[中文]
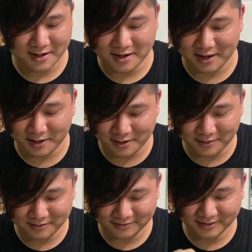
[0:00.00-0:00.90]
来喽，
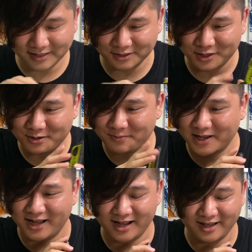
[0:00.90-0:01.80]
大熊要
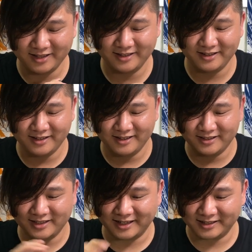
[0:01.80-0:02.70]
把
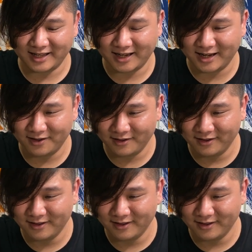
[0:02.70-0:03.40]
它给打开喽。